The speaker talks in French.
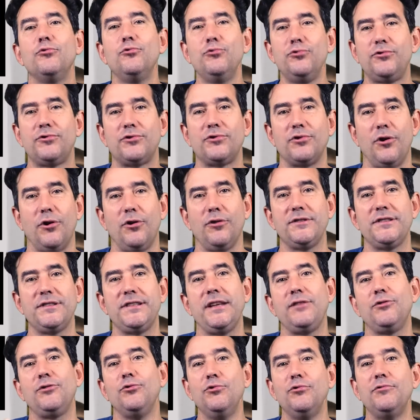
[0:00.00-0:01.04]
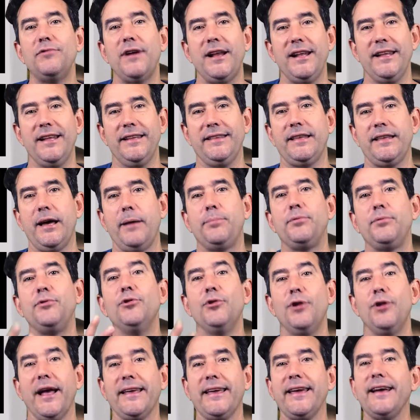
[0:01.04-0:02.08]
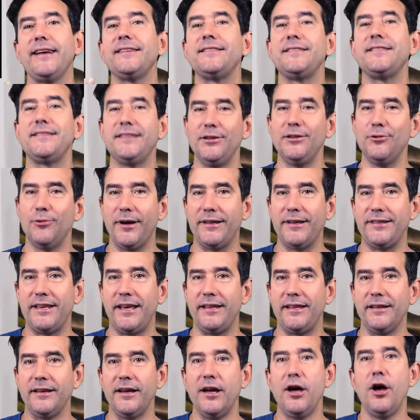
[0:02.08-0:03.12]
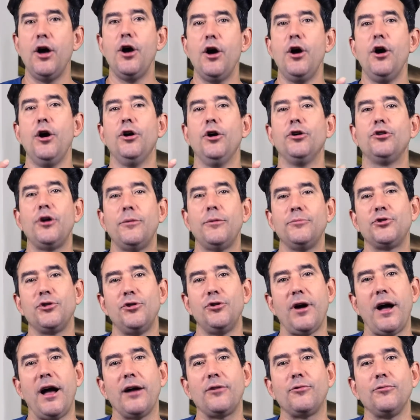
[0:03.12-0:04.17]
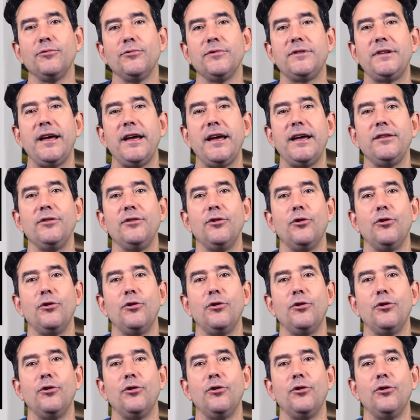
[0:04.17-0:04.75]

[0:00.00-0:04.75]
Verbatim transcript: ou sans cette nouvelle étape de la guerre sino-indienne. Comme je le racontais dans